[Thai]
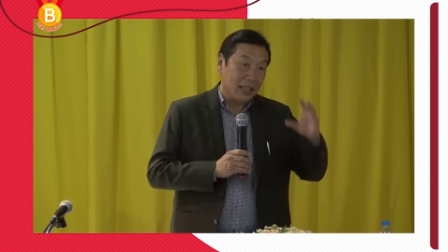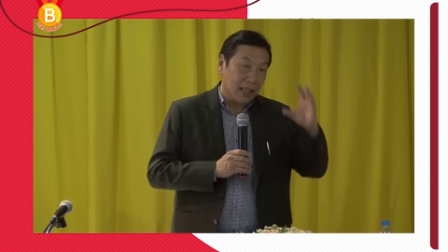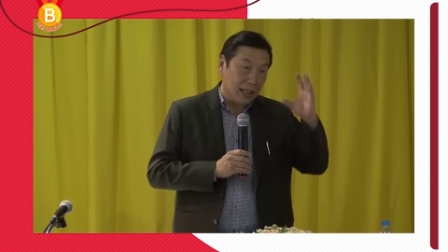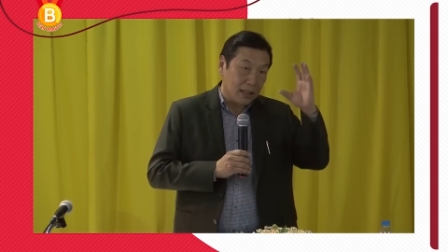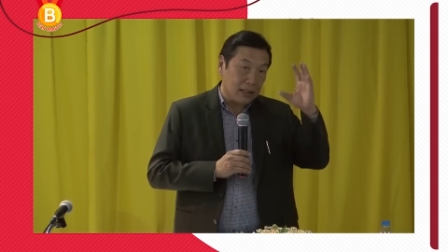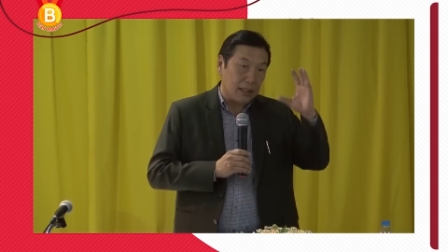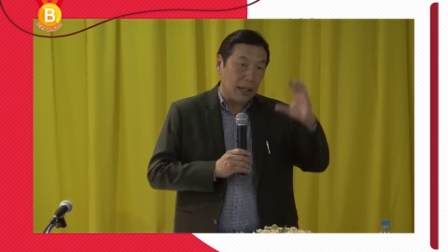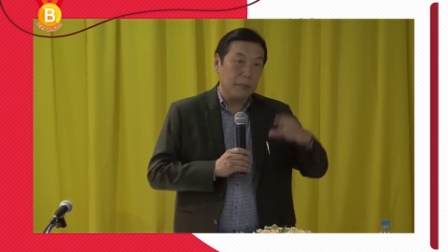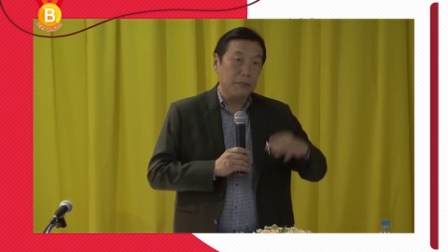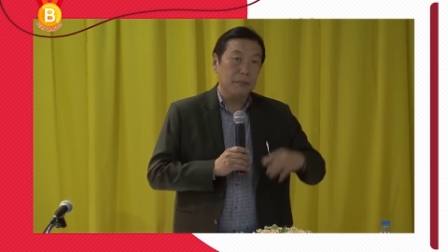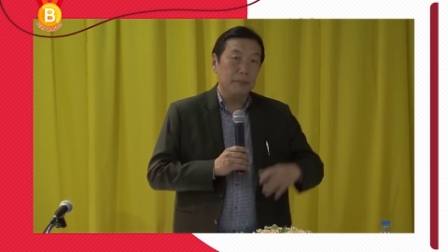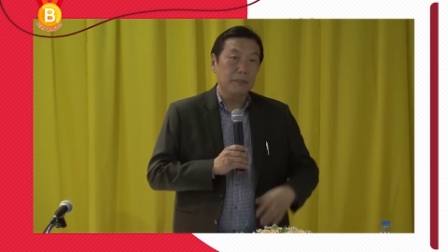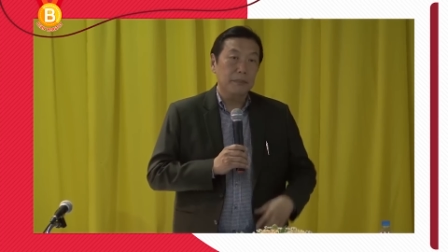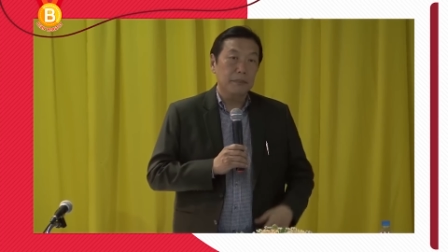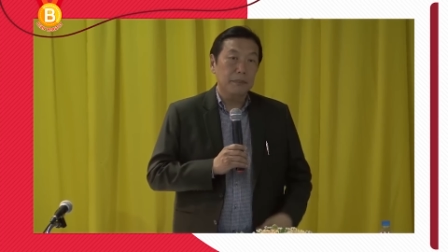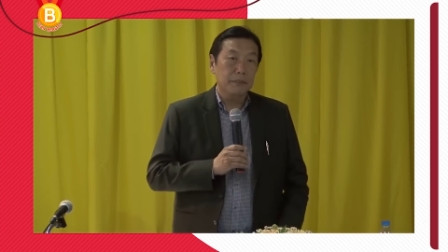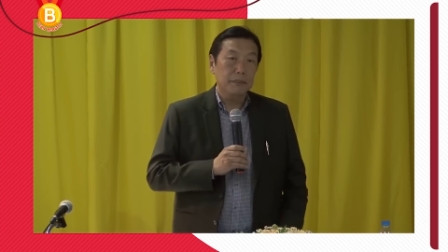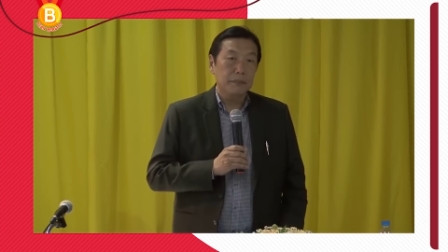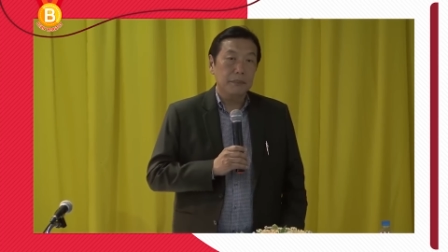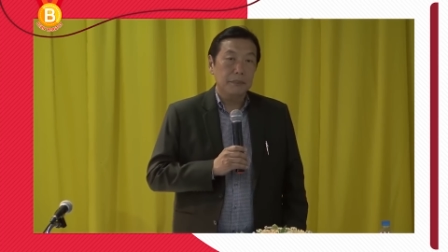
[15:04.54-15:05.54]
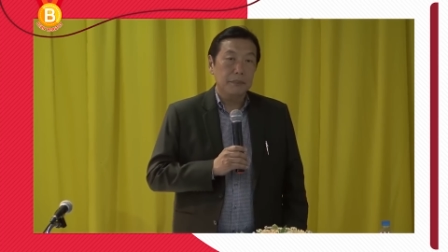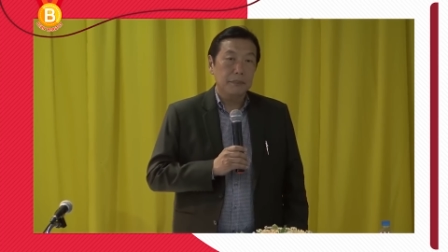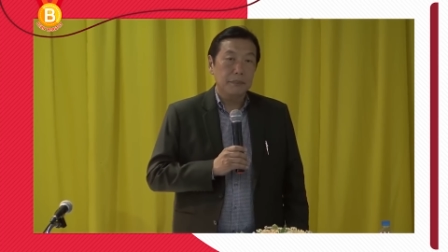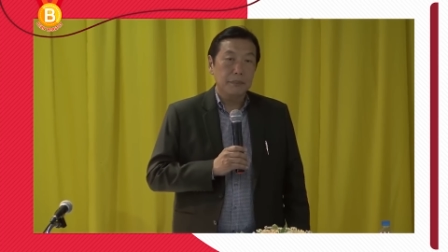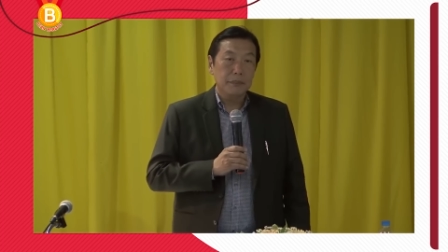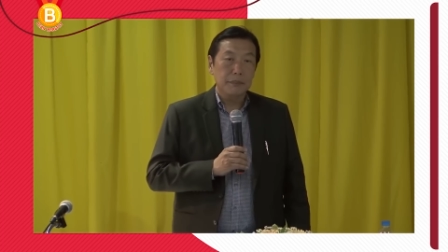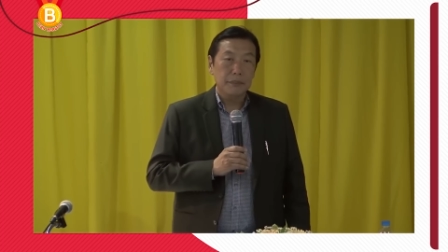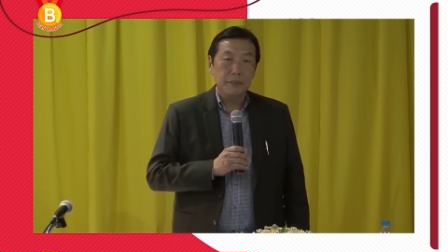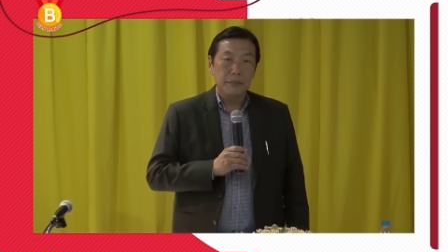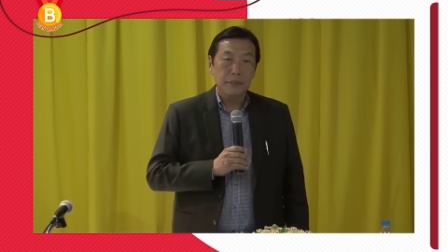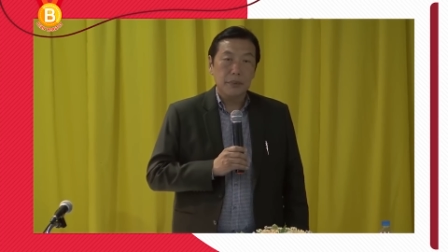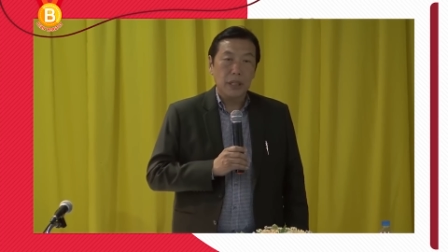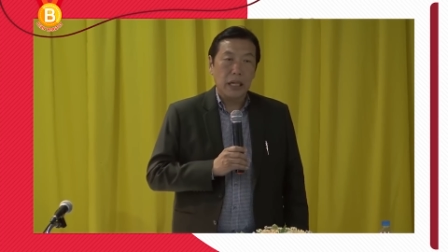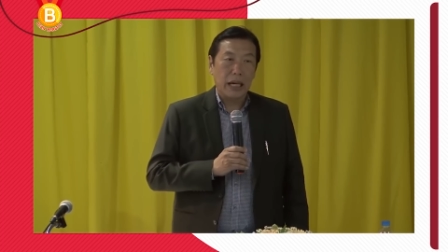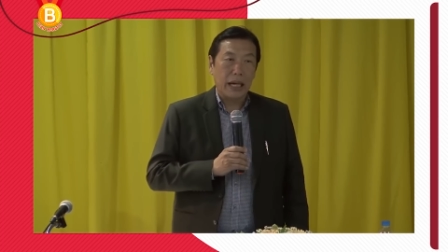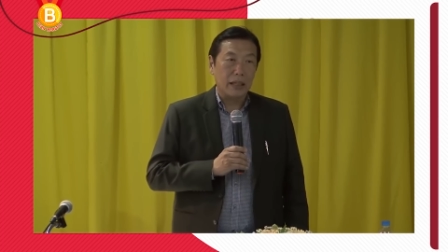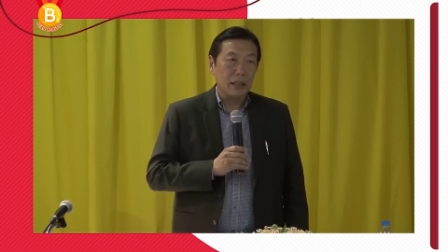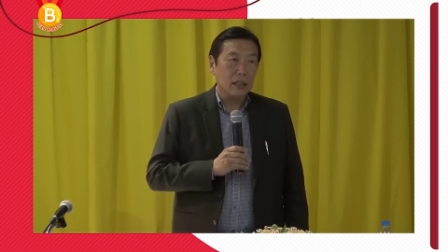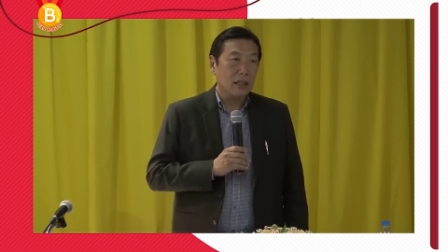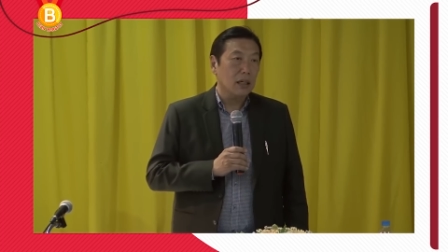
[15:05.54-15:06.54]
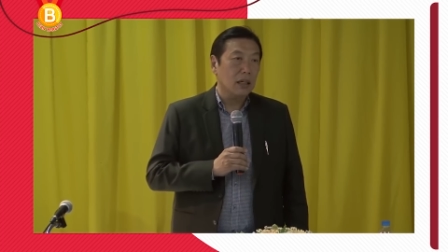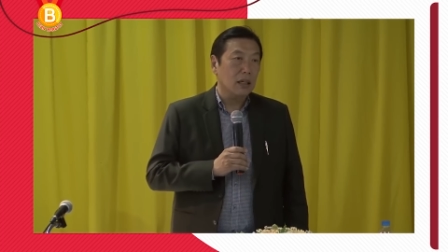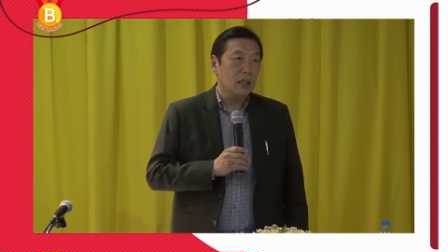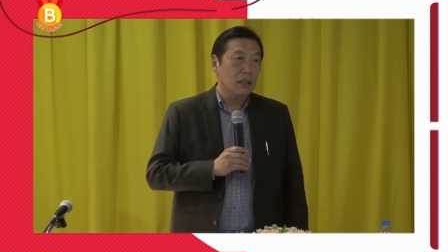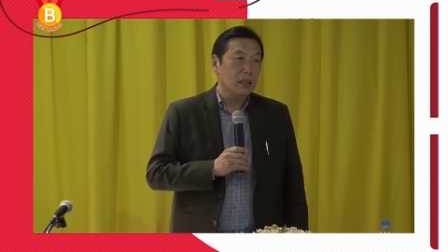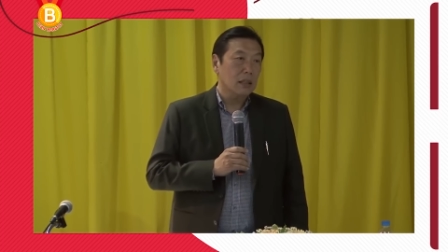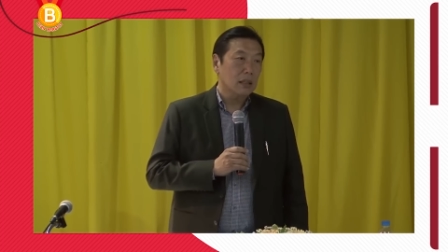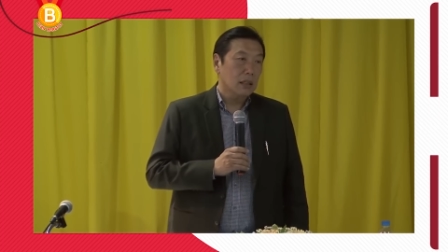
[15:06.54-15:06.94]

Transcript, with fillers: เกินครับ อาหารเกิน